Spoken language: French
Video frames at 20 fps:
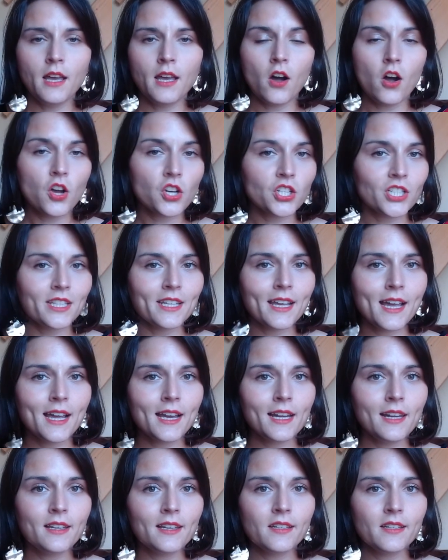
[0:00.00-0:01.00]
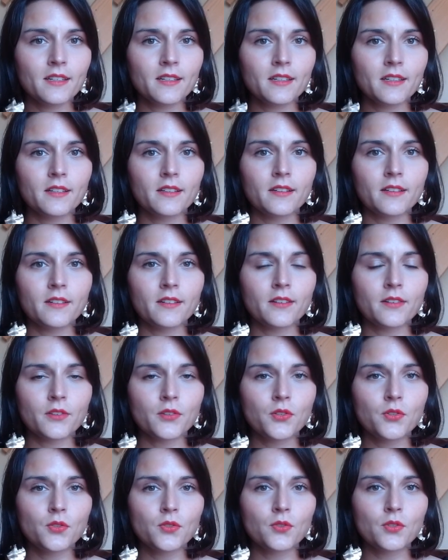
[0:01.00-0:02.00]
En général,
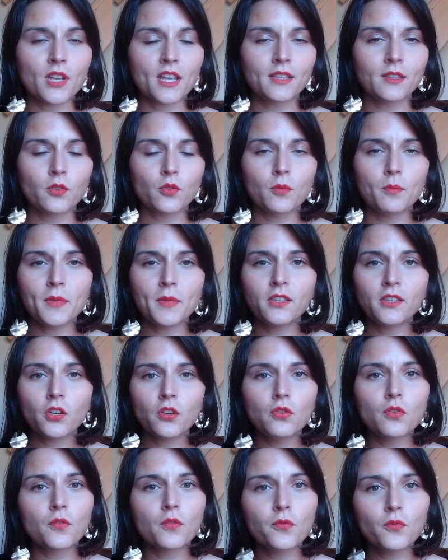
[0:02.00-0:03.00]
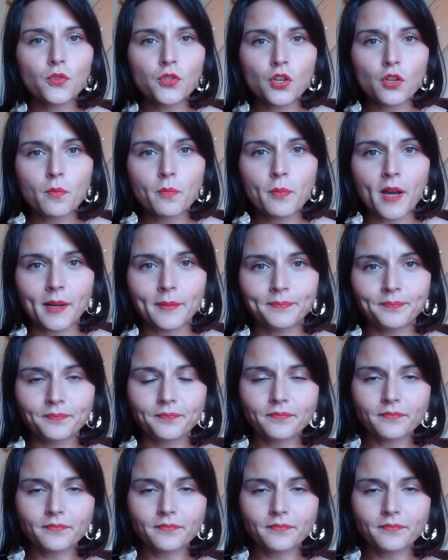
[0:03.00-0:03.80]
cette méthode ne fonctionne pas.